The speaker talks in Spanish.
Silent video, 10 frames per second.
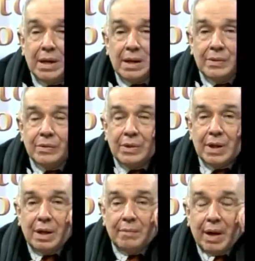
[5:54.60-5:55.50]
en estos
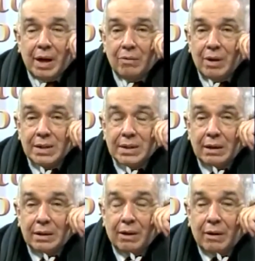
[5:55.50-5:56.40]
días la película de
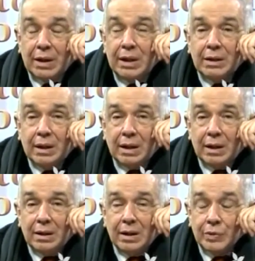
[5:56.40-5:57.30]
Santa
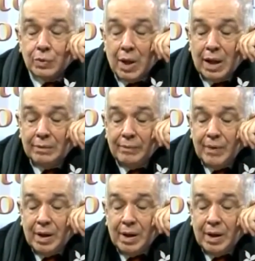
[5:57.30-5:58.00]
Vaquita eh, de Sudán,